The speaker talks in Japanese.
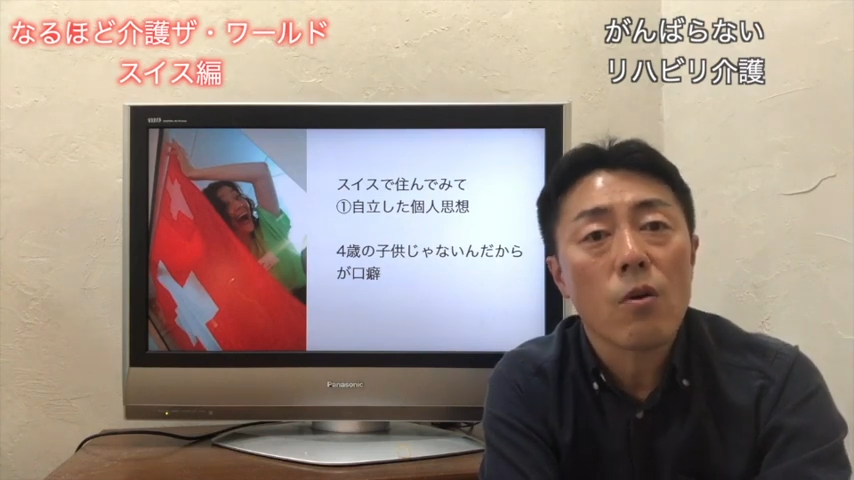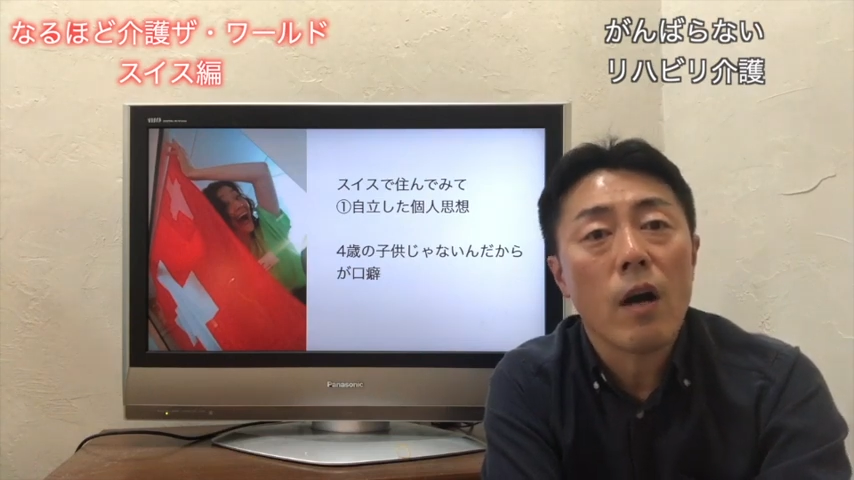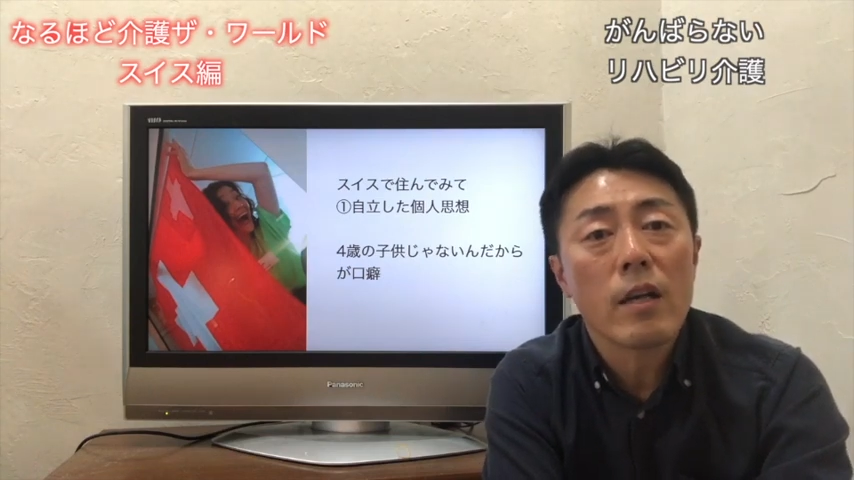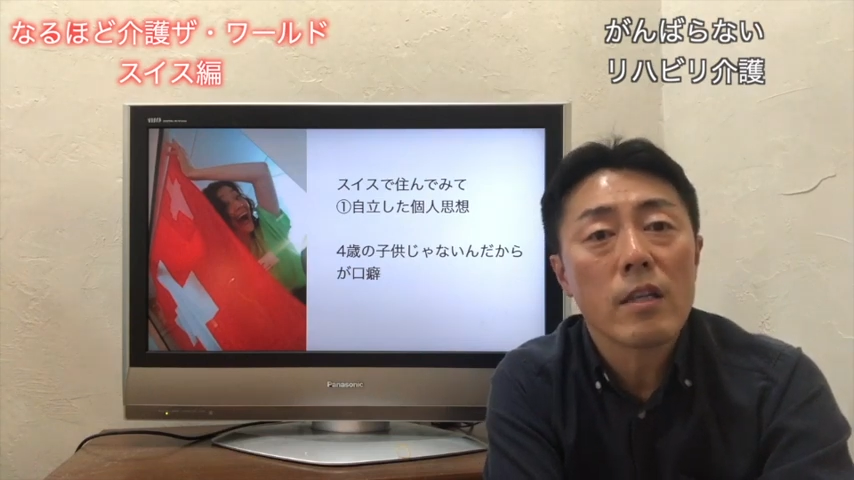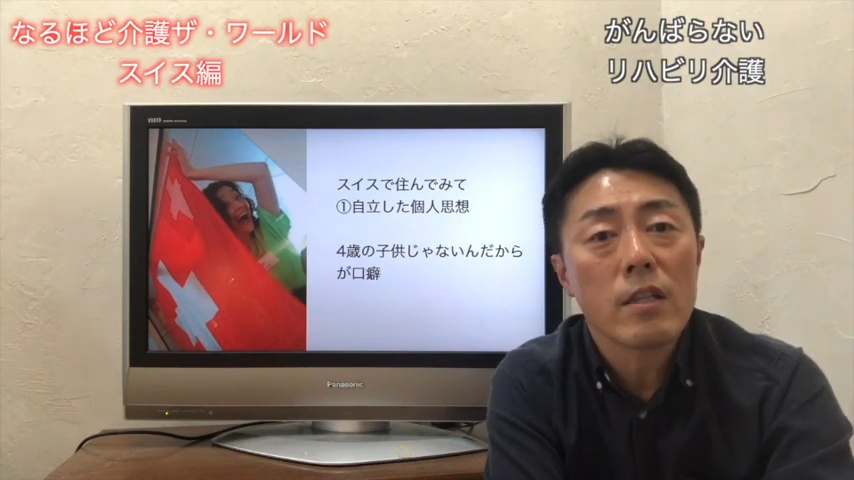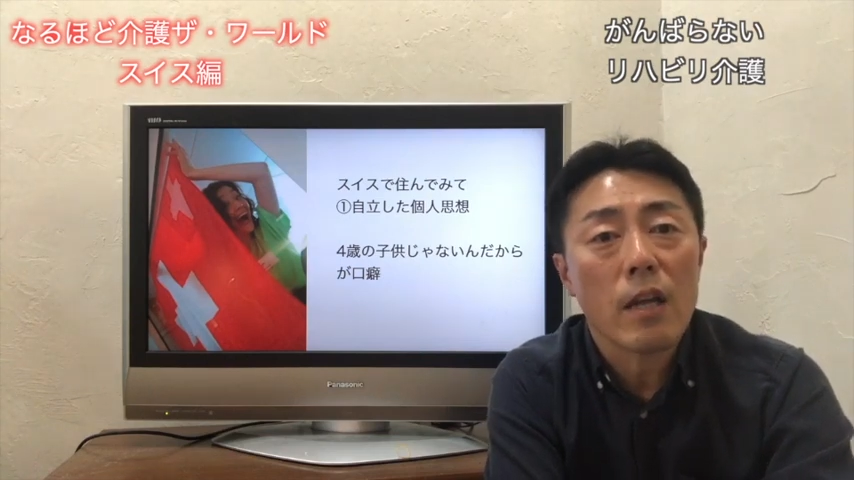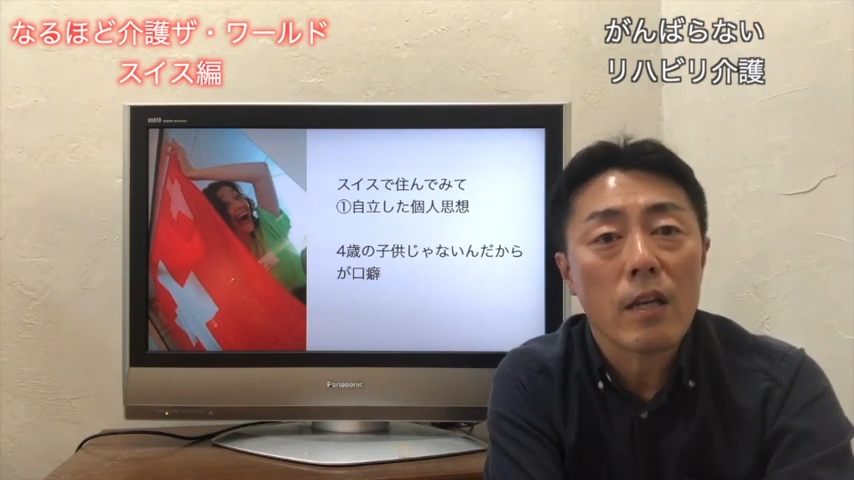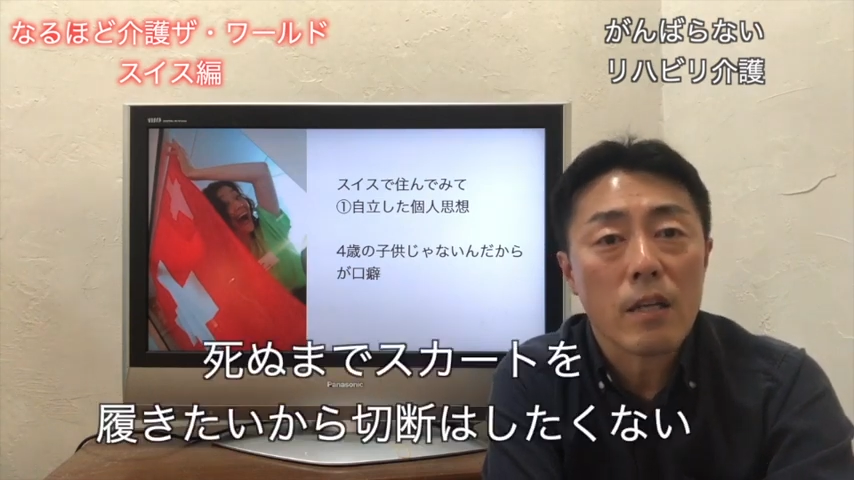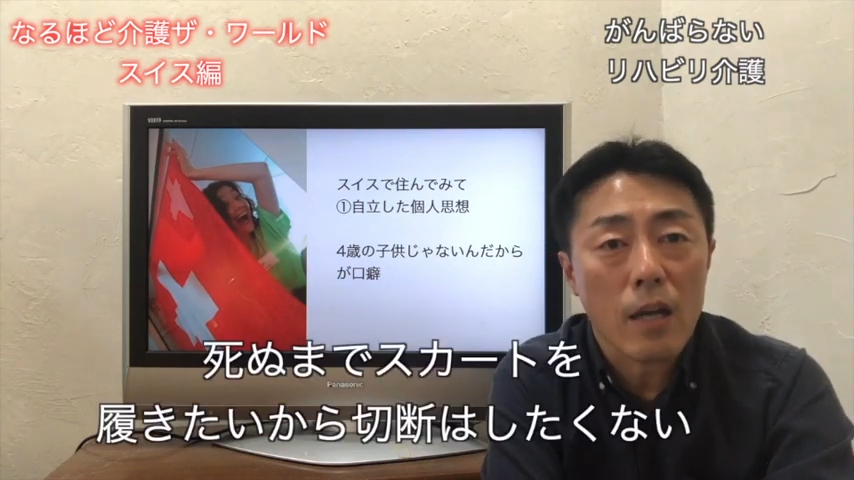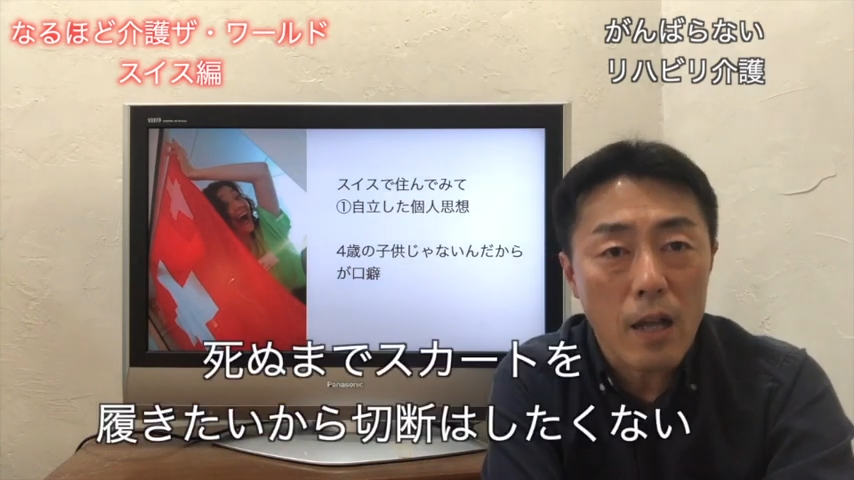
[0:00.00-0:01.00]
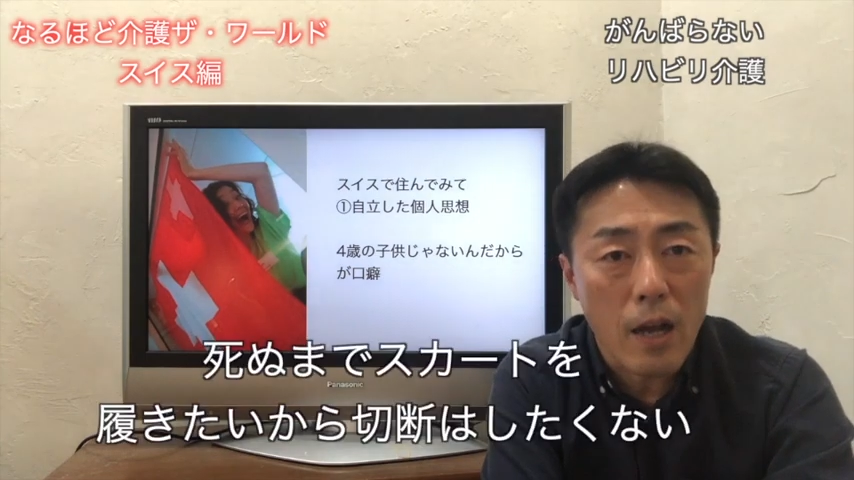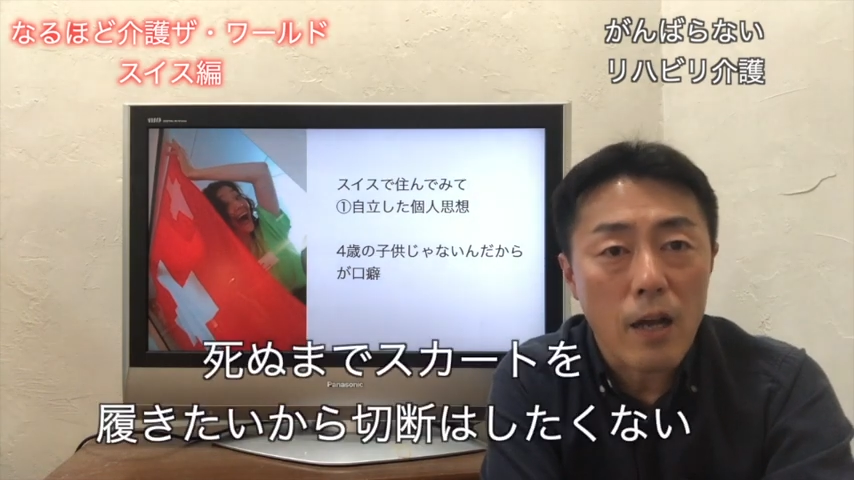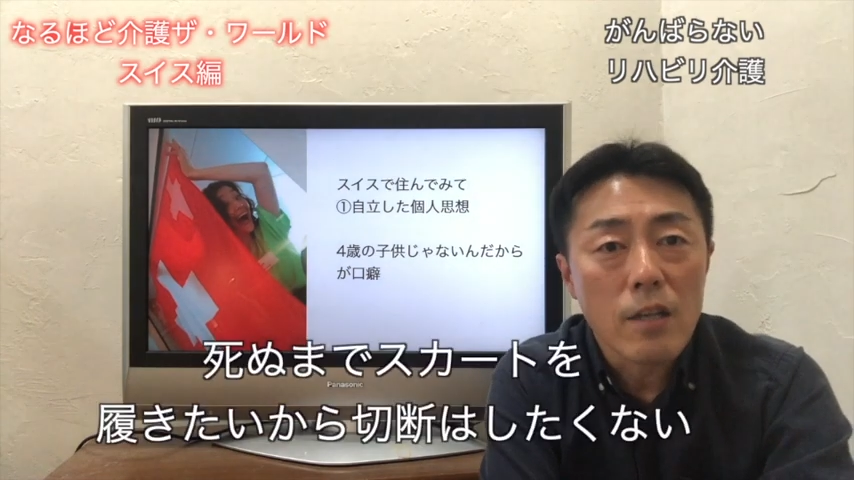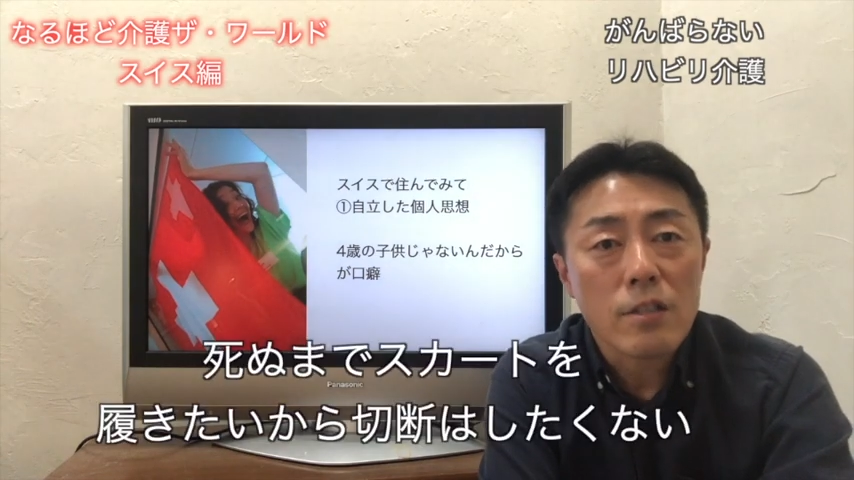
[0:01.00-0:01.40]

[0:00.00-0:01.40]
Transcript: を履きたいから